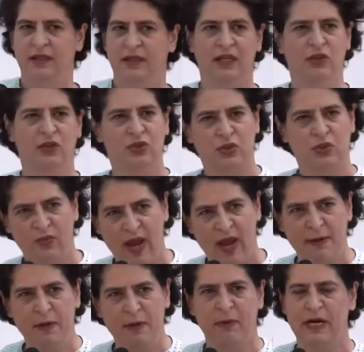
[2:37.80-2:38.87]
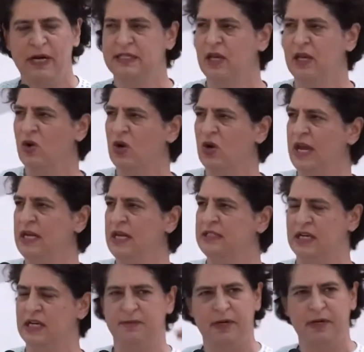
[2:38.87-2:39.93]
ये तो सुनवाई भी फट से हो गई
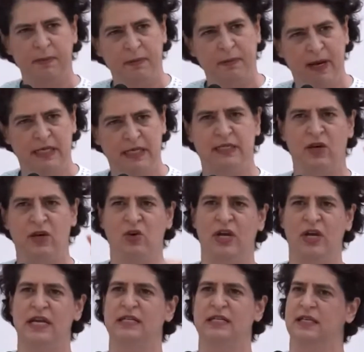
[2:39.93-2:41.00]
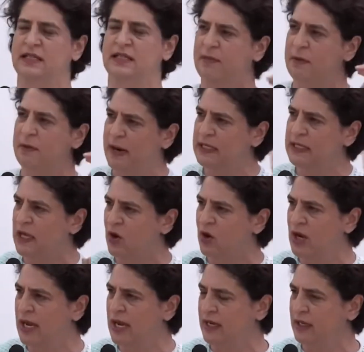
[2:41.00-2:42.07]
जजमेंट भी फट से हो गई सजा भी फट से हो
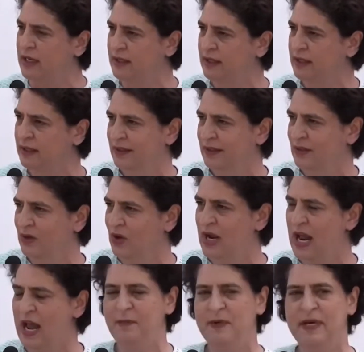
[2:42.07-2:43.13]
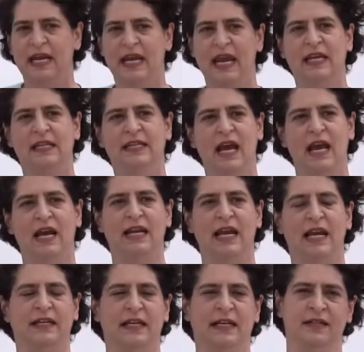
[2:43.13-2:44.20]
गई और आपने कह दिया
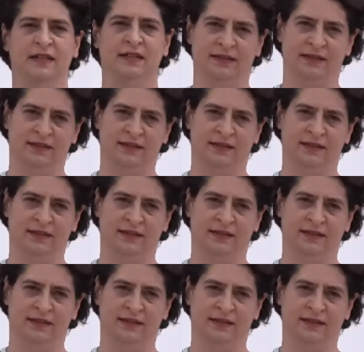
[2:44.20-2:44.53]
अगले दिन